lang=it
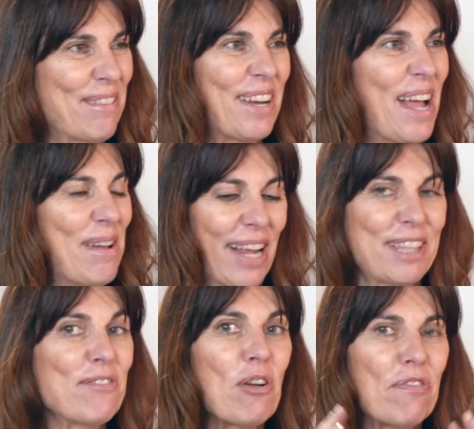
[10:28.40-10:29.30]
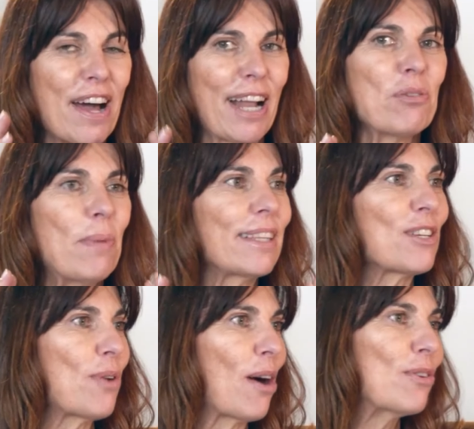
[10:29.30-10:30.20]
Ah, Perché ti volevo fare la
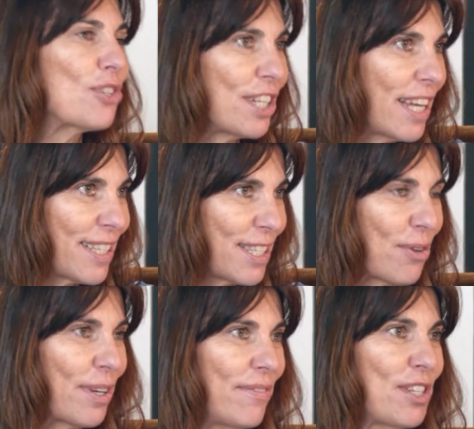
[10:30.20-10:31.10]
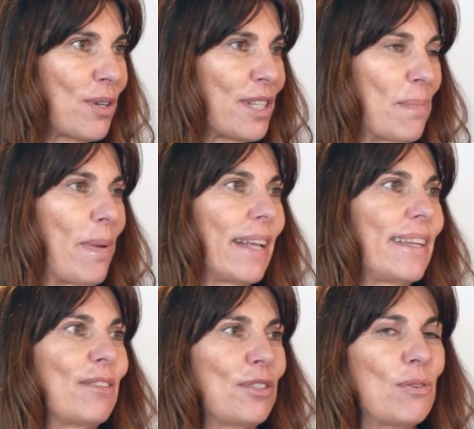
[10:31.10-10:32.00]
domanda sulla conciliazione, visto che si parla
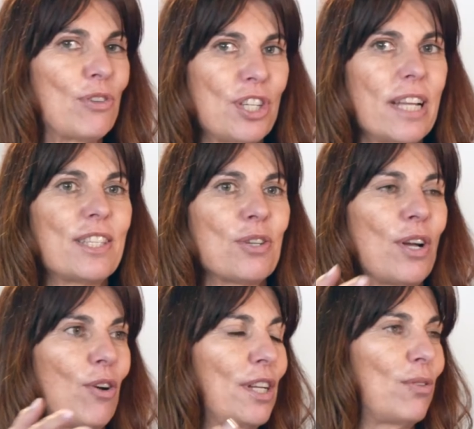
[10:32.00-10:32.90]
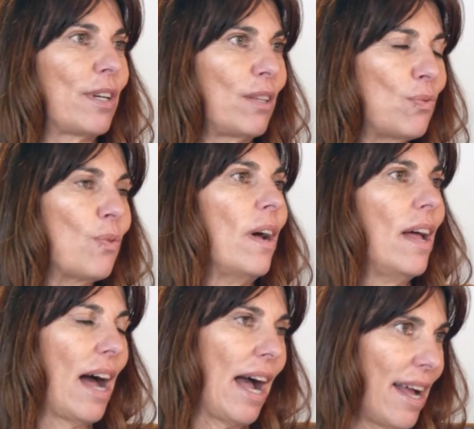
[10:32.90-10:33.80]
tanto di conciliazione, ho detto che tu
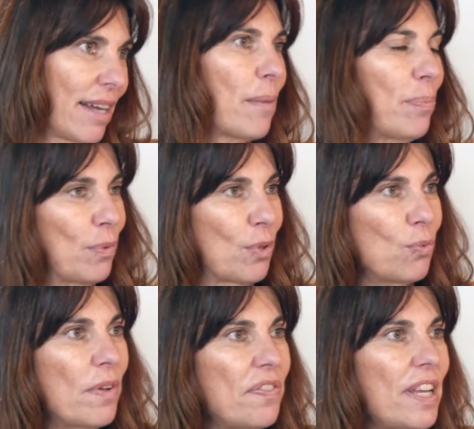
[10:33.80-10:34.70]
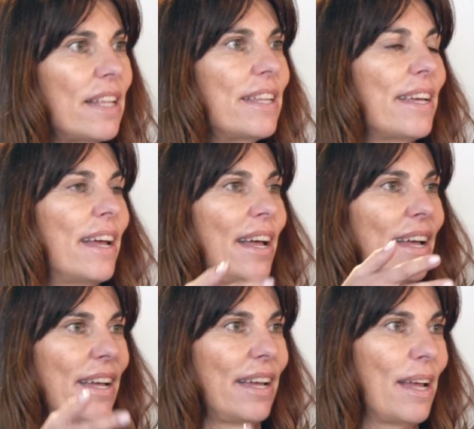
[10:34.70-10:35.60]
hai anche appunto due figli,
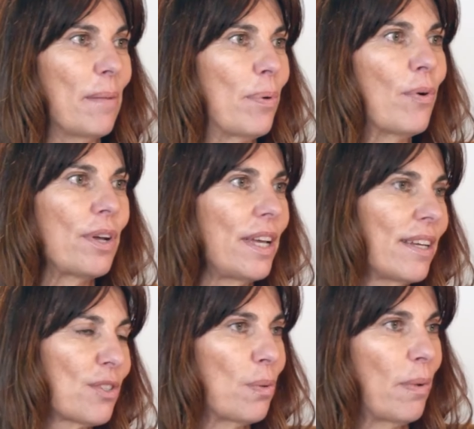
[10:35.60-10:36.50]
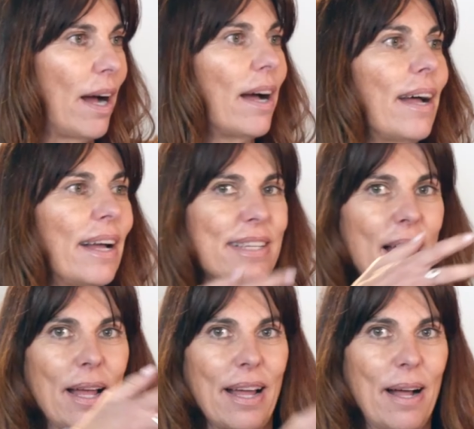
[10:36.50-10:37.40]
eh, poi insomma eh,
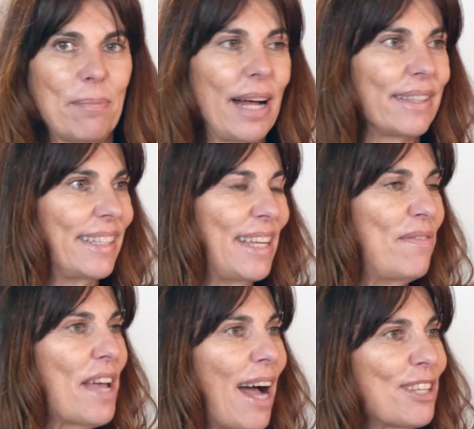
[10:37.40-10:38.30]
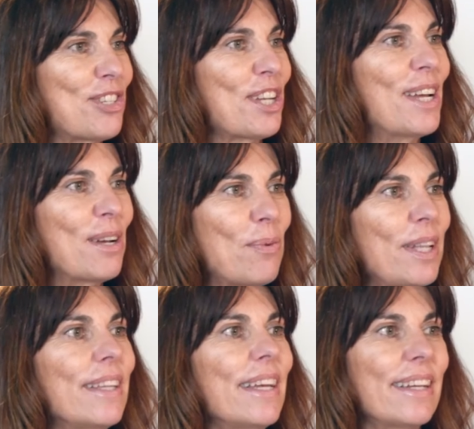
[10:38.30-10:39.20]
sei amante dei viaggi,
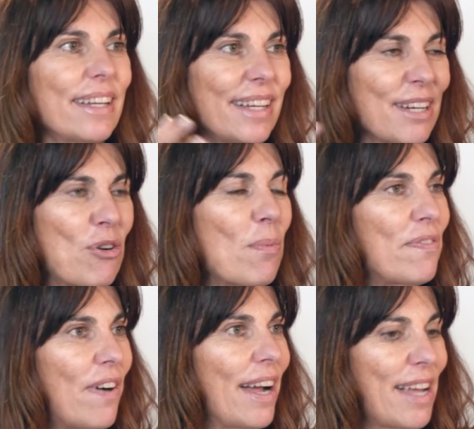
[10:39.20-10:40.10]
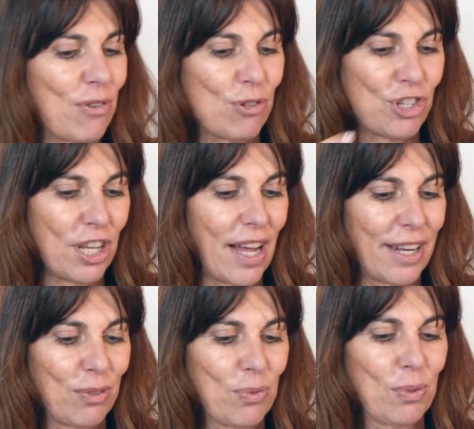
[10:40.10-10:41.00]
quindi eh, come fai sì, a
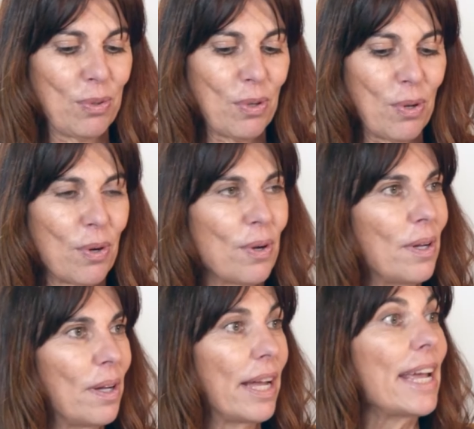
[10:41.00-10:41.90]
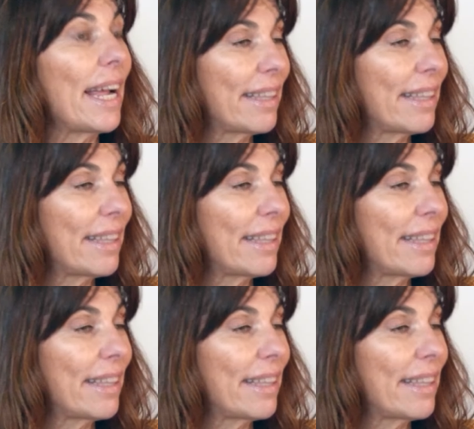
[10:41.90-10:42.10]
conciliare sì, poi, tutto? Poi ho tante attività.